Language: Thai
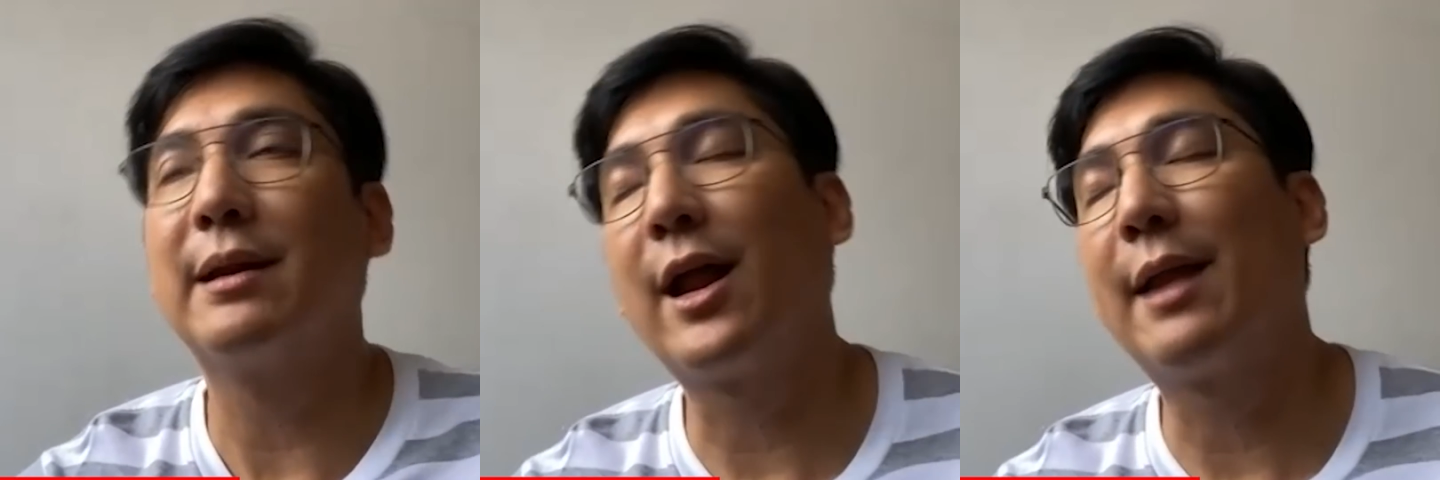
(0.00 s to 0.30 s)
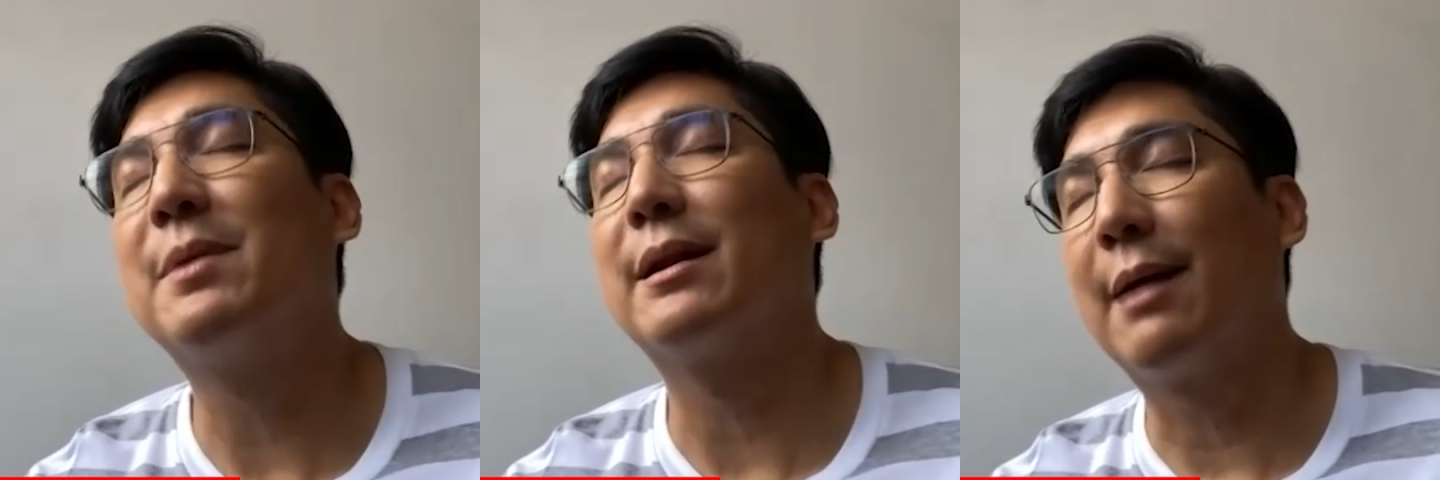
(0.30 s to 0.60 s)
ตอนนั้
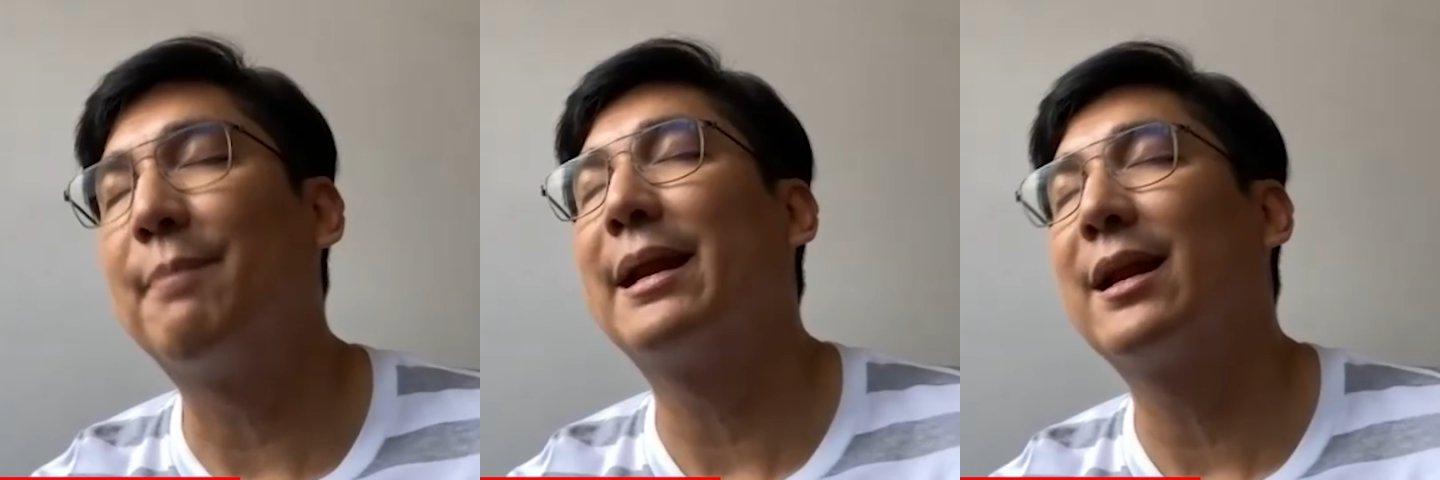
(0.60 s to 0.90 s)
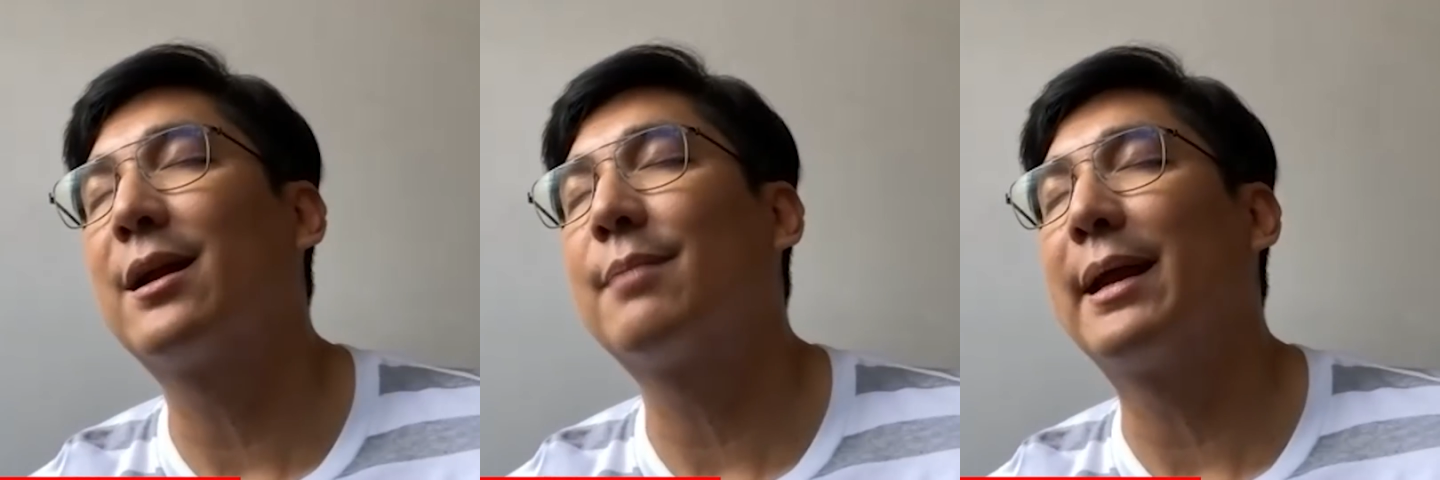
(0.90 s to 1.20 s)
นเหมือนกับเป็น
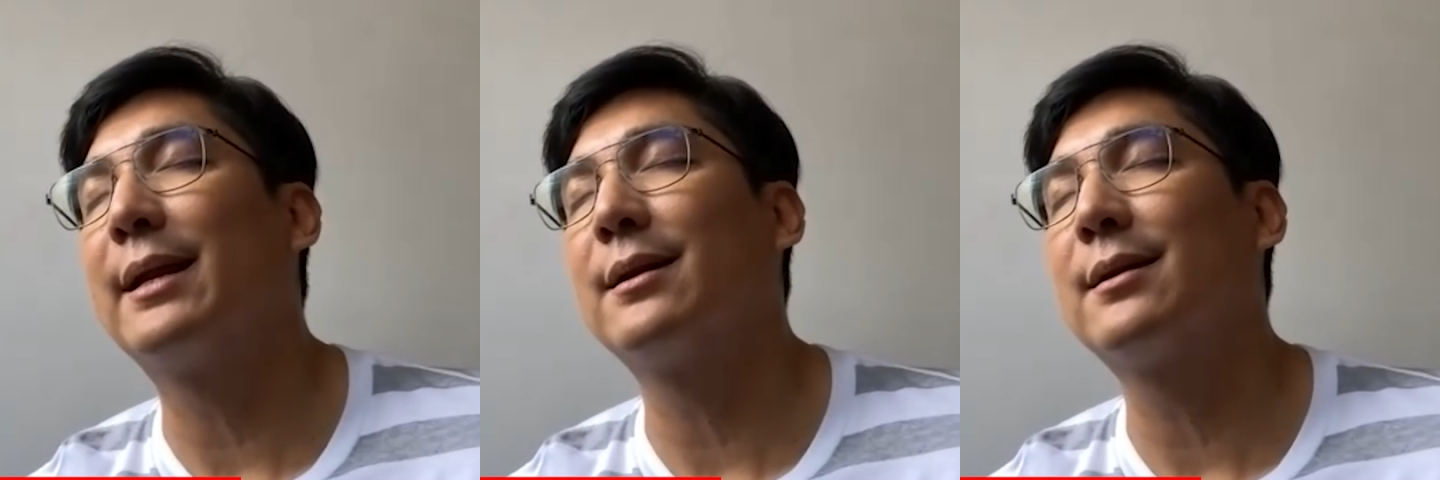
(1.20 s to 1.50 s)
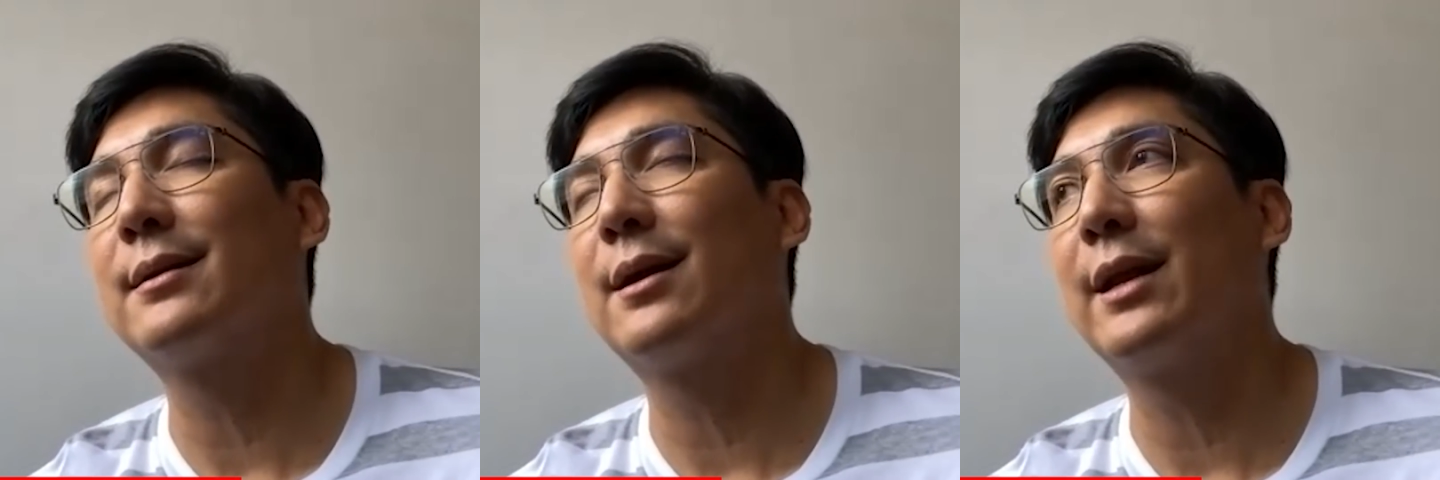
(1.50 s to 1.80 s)
เป็น
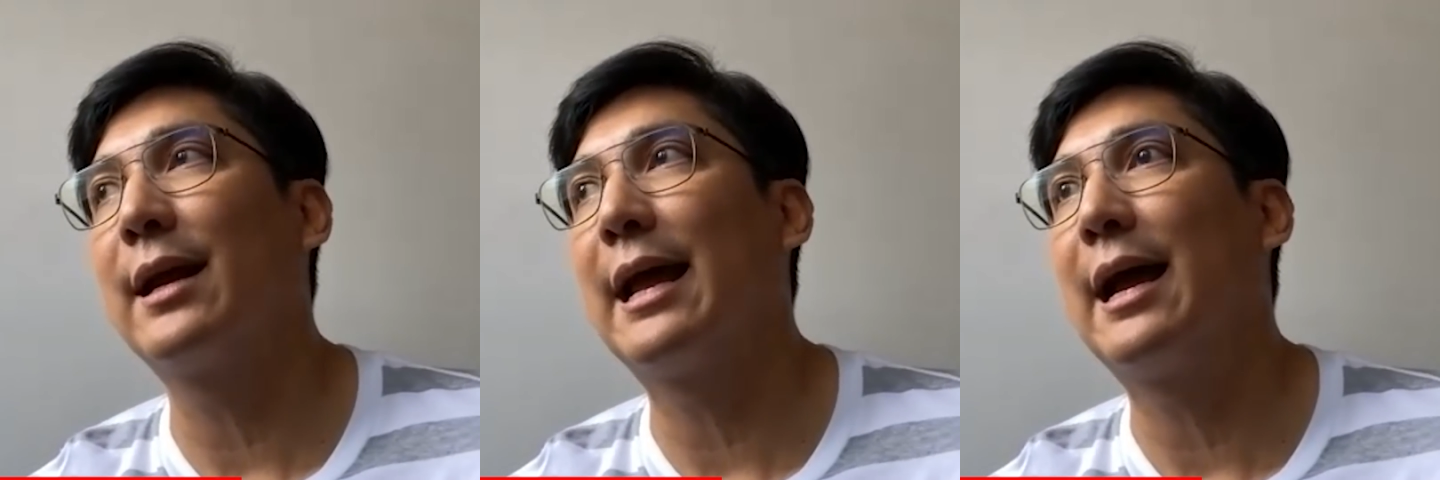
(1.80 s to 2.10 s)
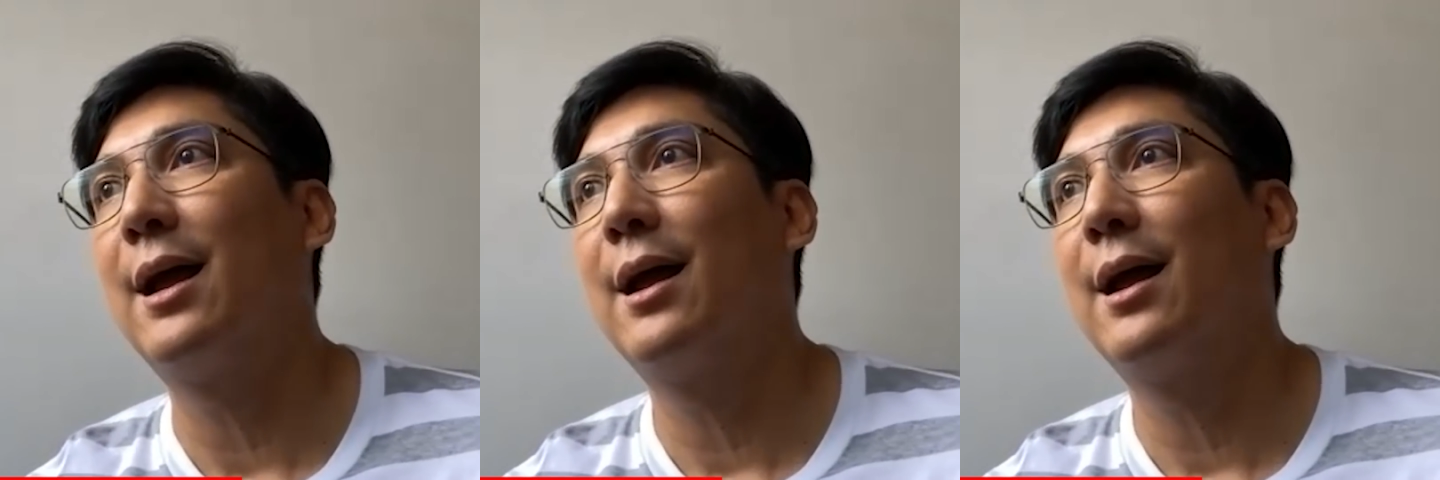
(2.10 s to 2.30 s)
เขาเรียกอะไร